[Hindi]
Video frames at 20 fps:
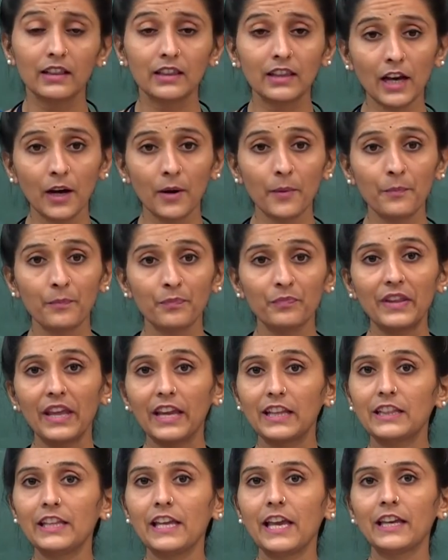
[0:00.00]
तब
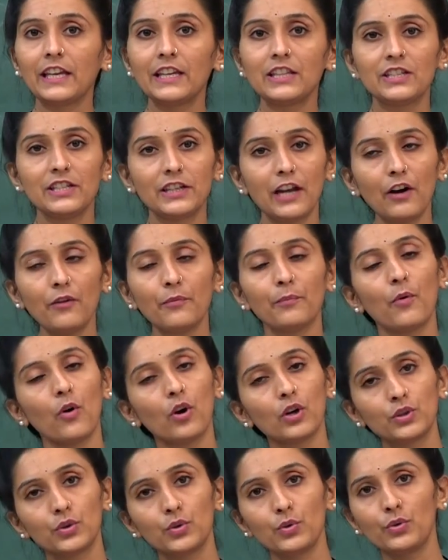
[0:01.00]
देखती है कि जिराफ
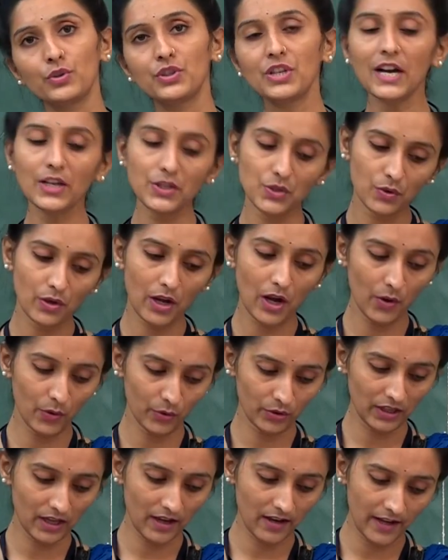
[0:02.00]
बहुत दूर जा चुका
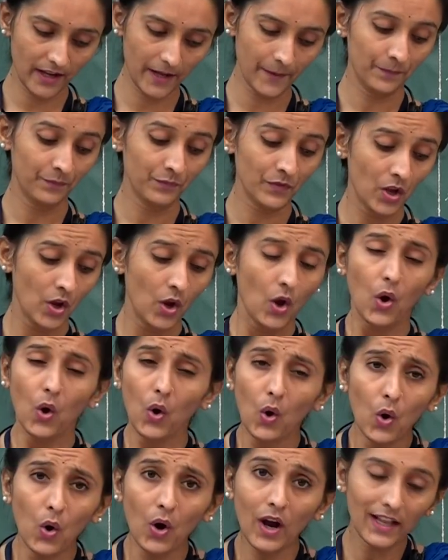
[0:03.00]
होता है
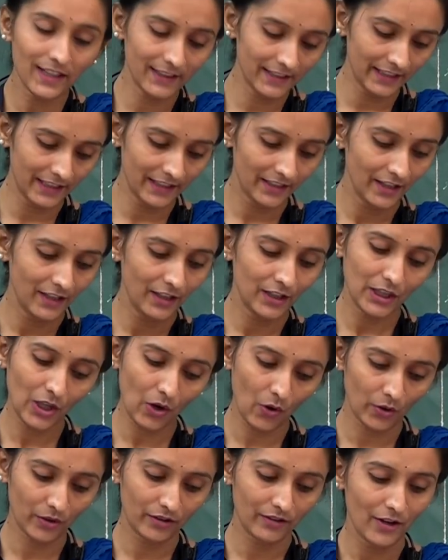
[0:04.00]
ओ oh, हल्दी
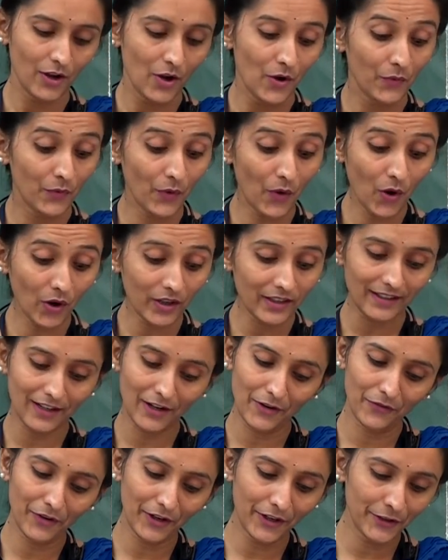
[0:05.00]
थॉट वॉट
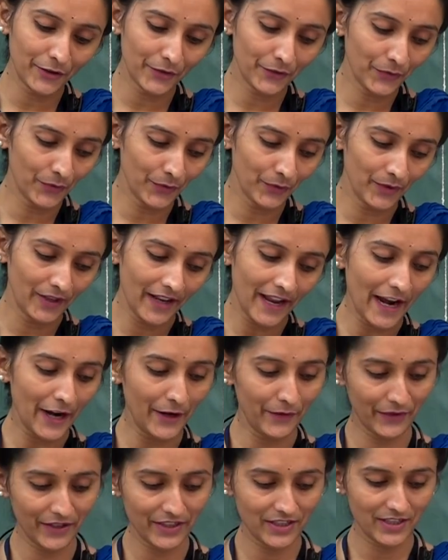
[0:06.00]
अ वंडरफुल
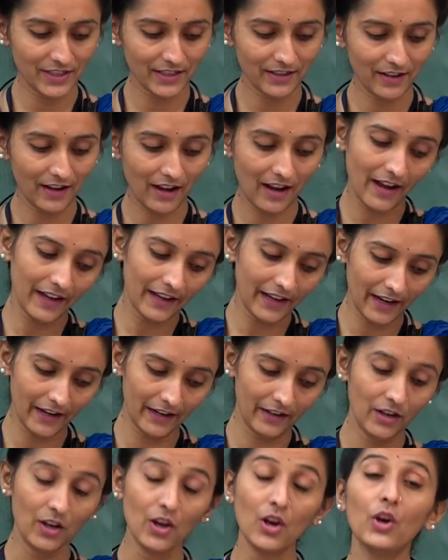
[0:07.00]
एडवेंचर आई
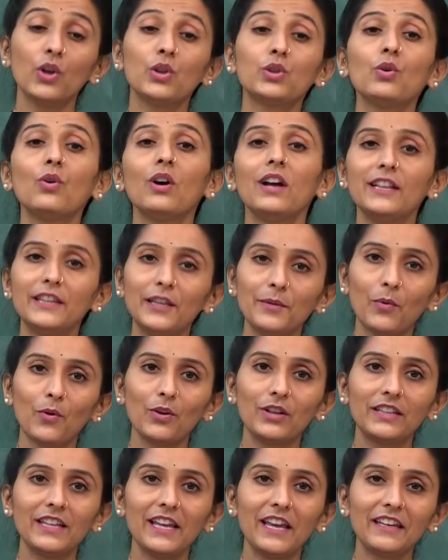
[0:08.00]
हैड तो हल्दी
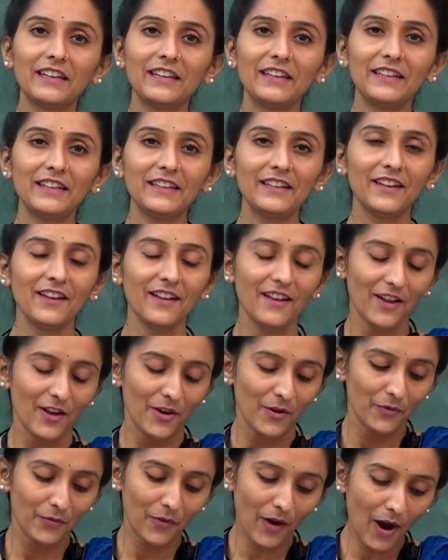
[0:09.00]
बोलती है कि
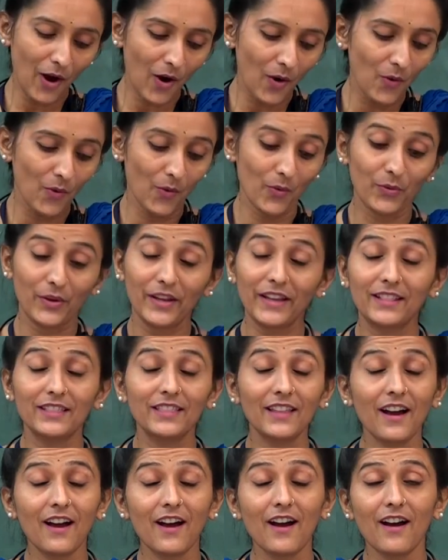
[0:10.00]
वाओ
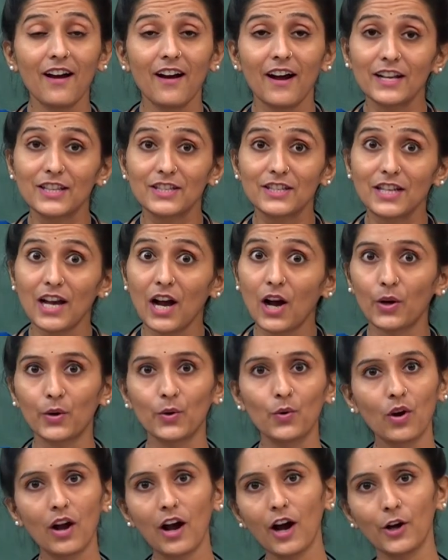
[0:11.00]
कितना अच्छा
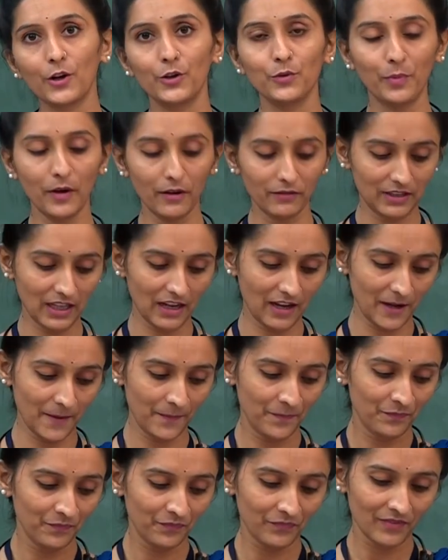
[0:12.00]
अनोखा अनुभव था
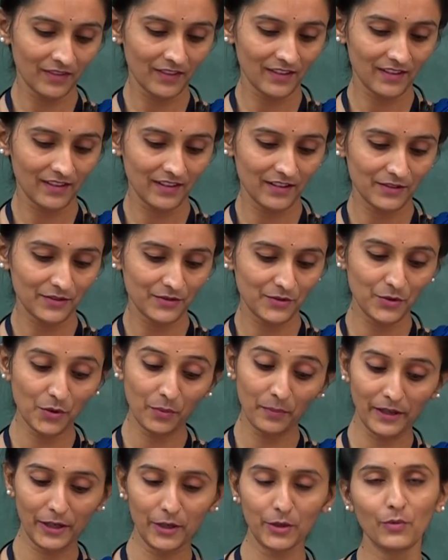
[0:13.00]
जो
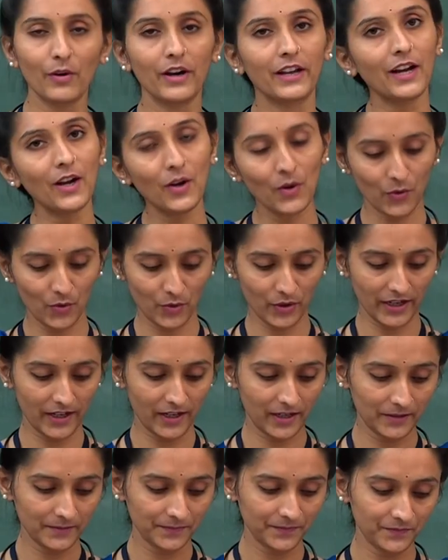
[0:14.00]
मेरे द्वारा हो गया